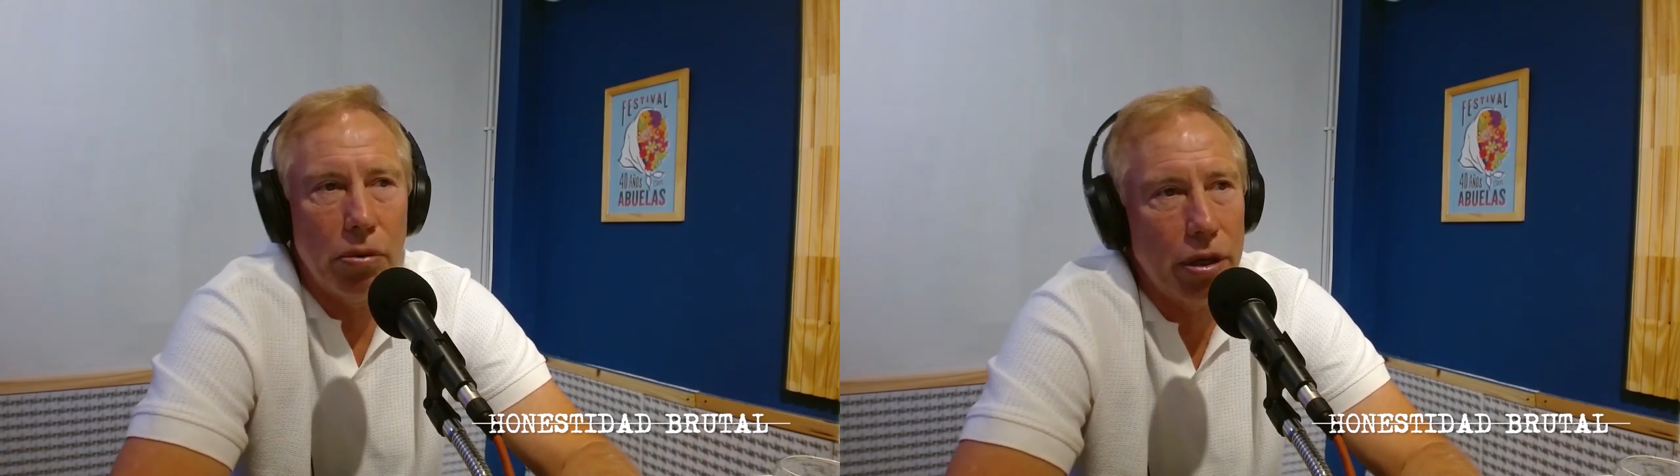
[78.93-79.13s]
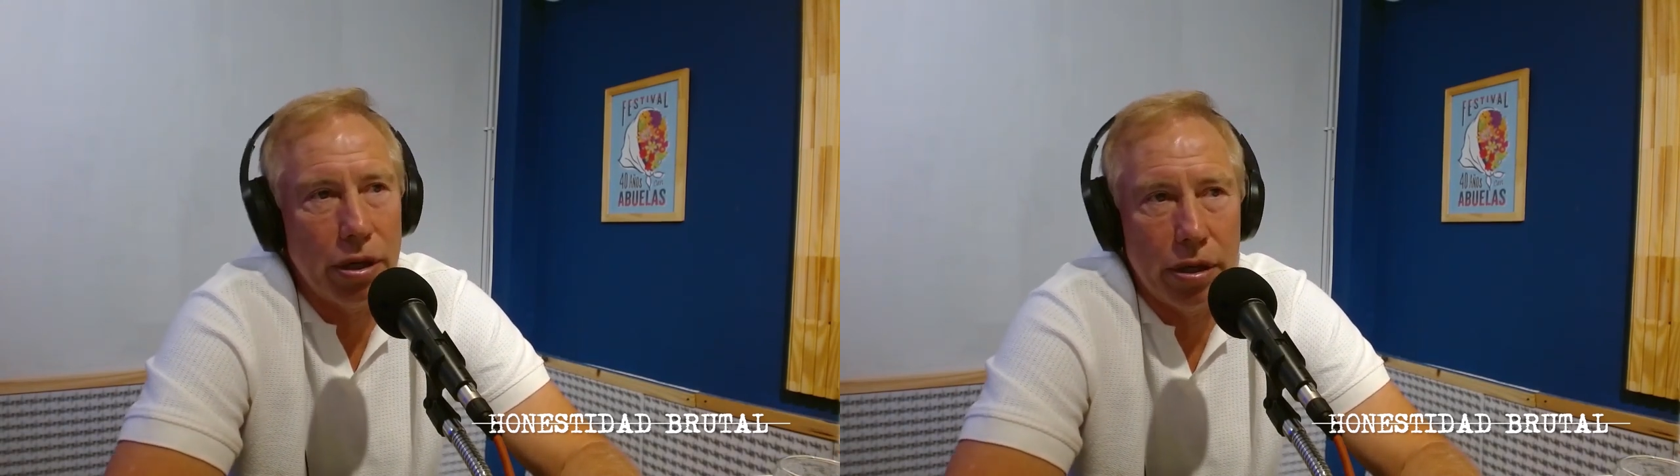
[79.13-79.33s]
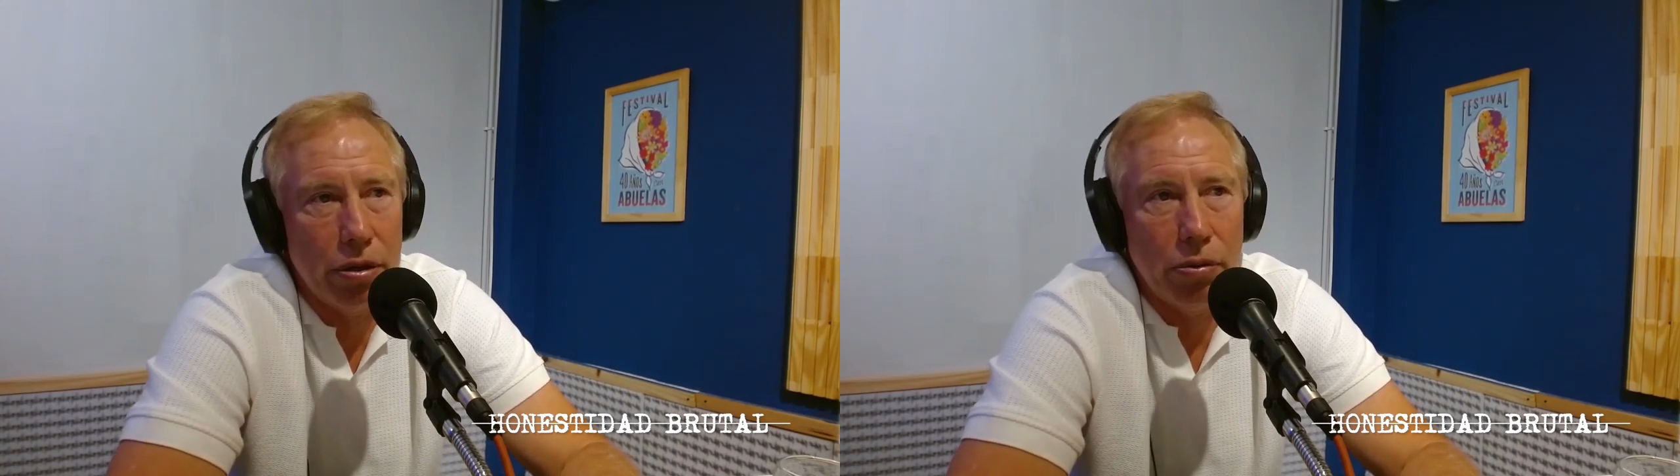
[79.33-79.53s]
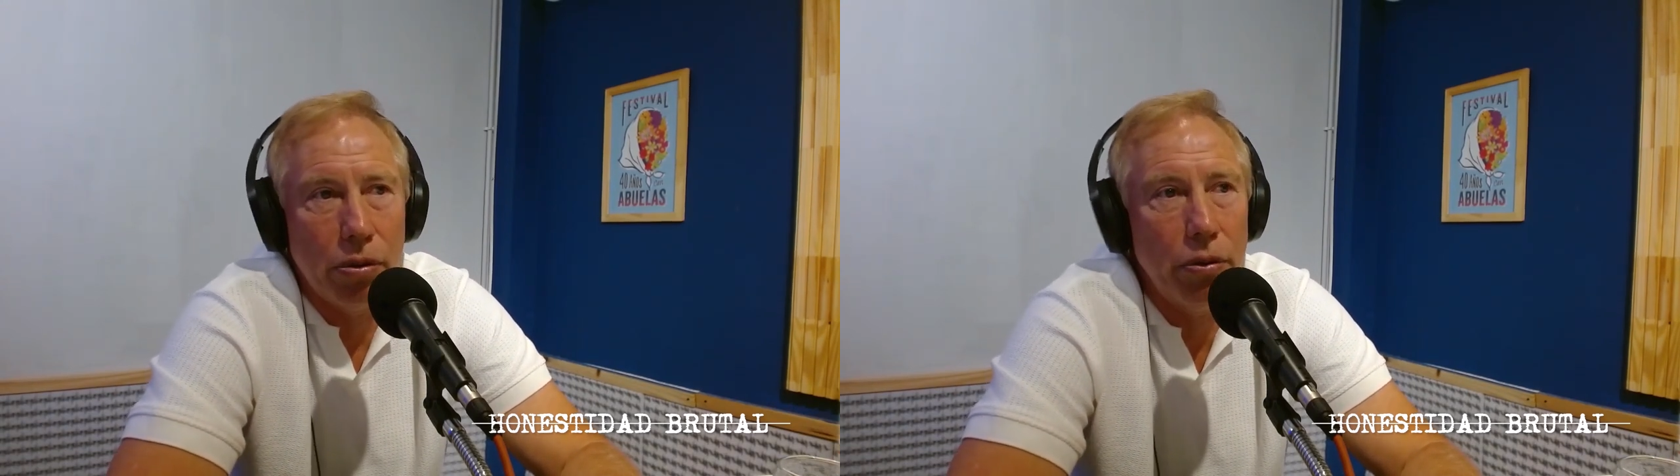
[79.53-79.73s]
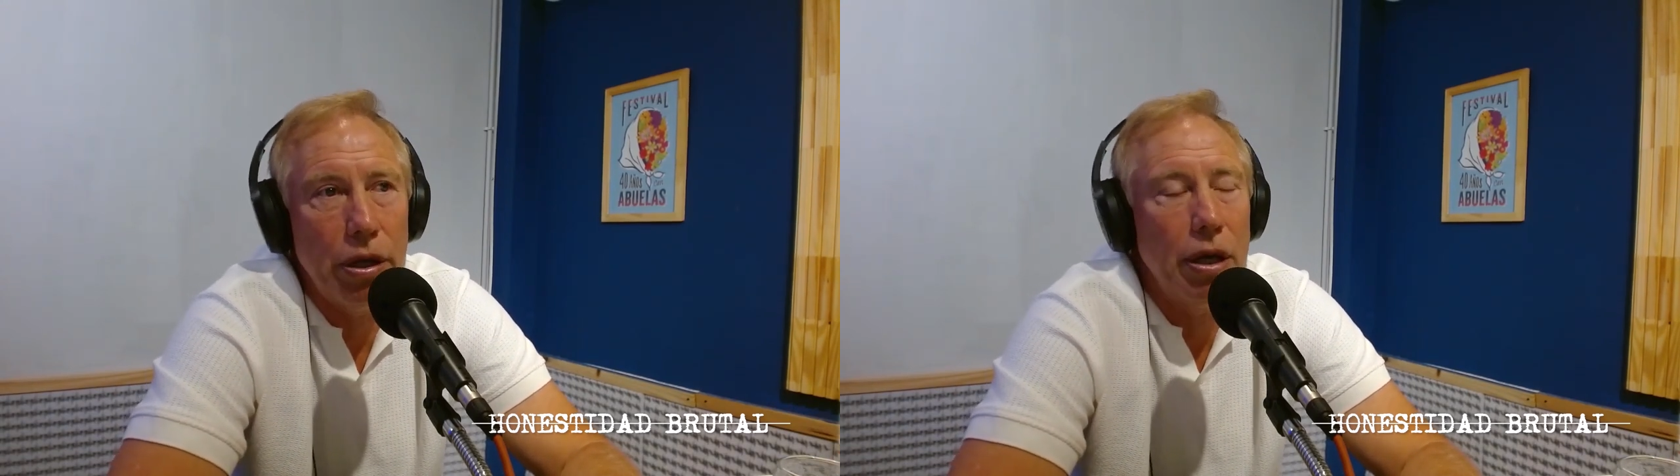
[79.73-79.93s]
que nos
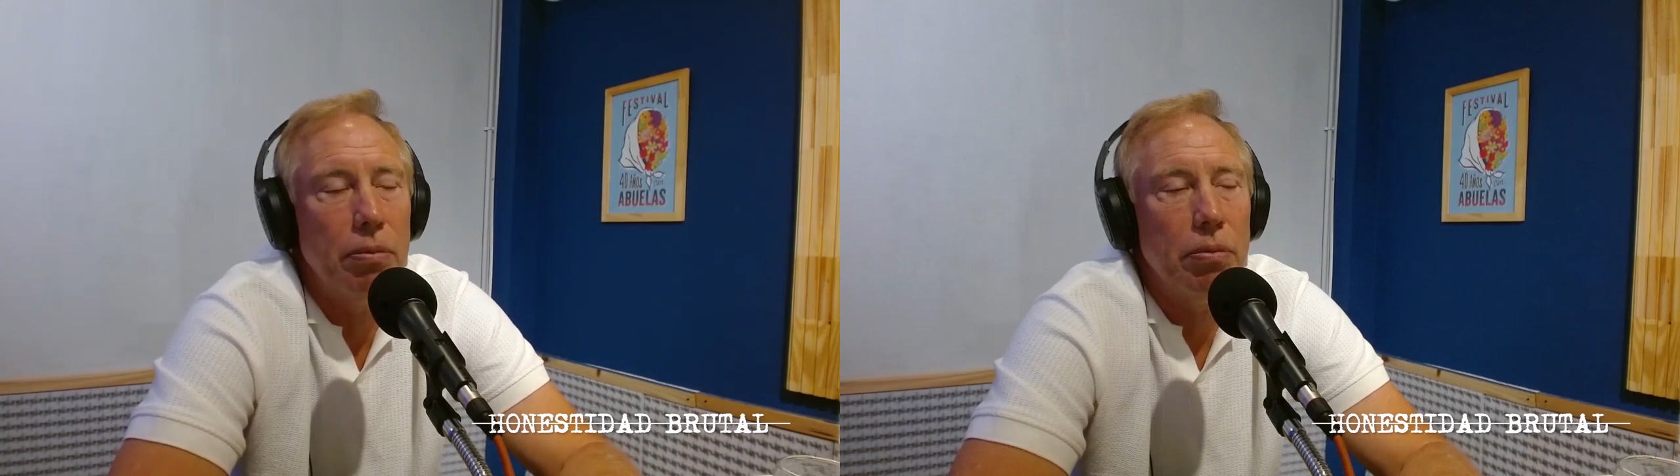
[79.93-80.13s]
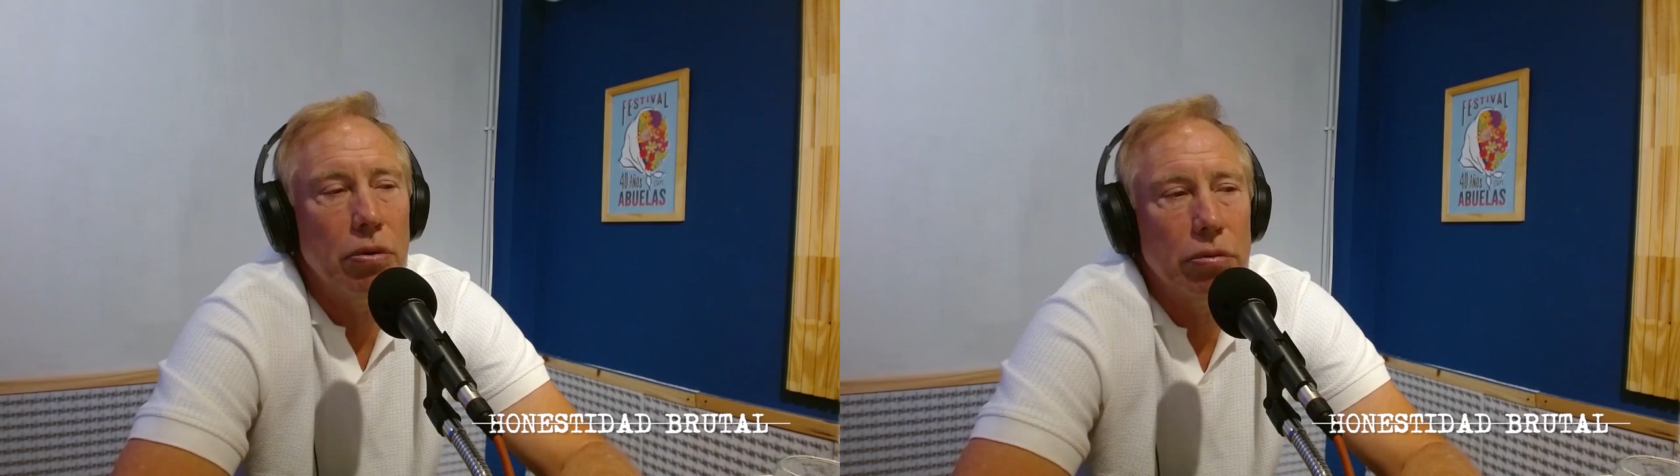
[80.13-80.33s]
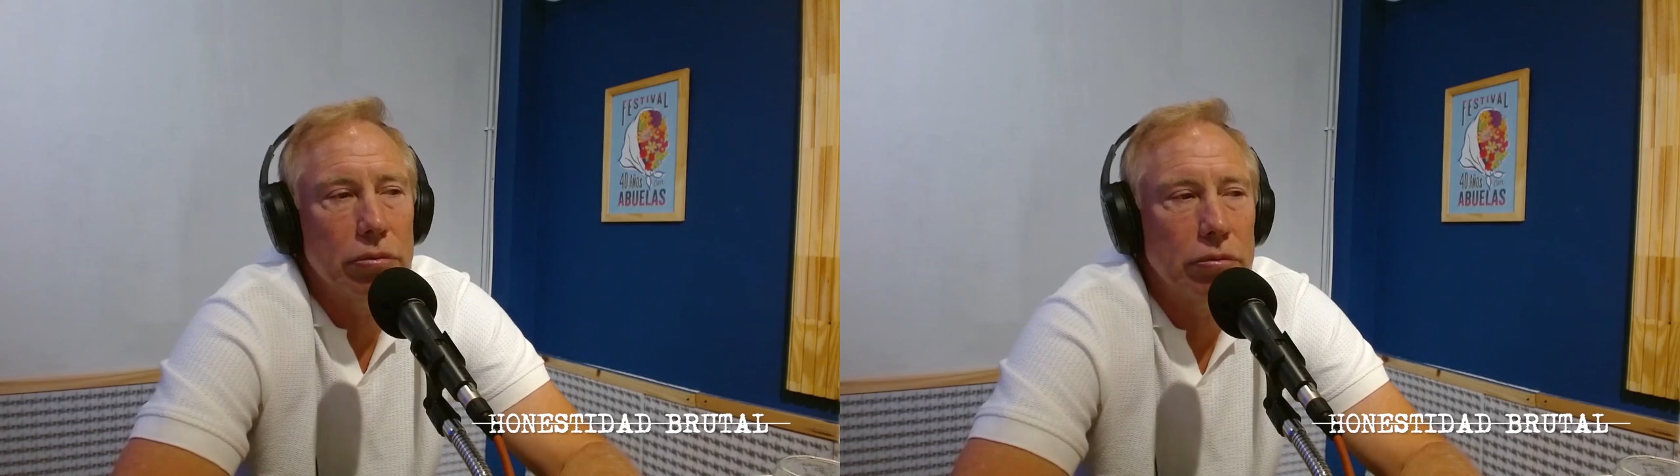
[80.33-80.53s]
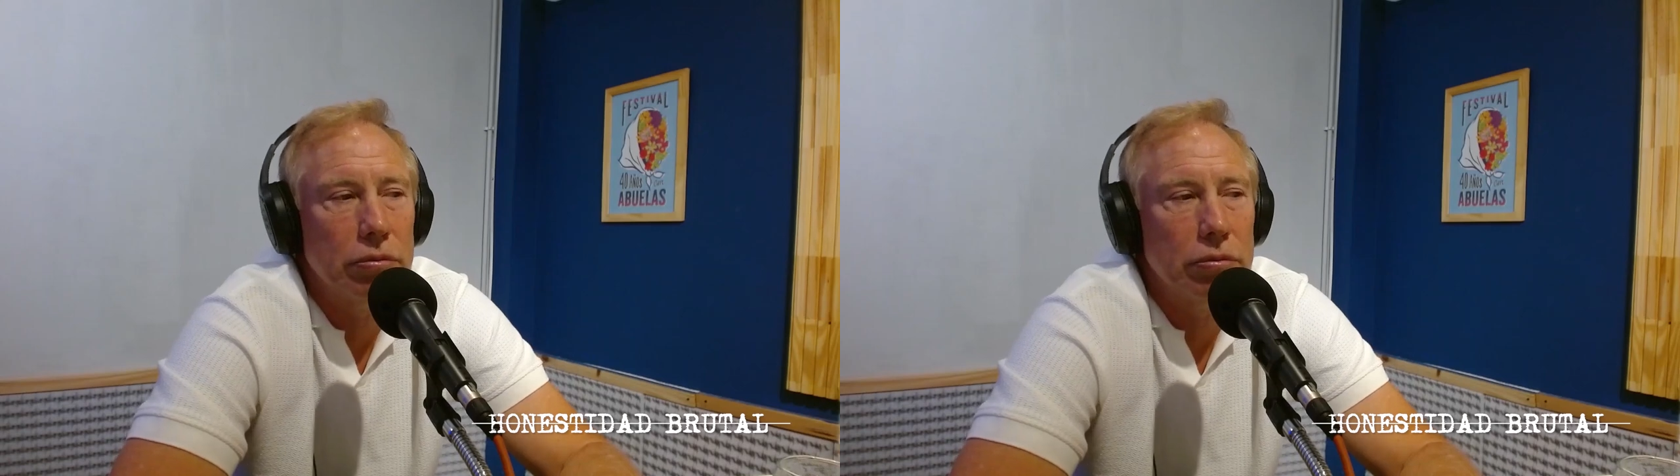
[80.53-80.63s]
volvíamos.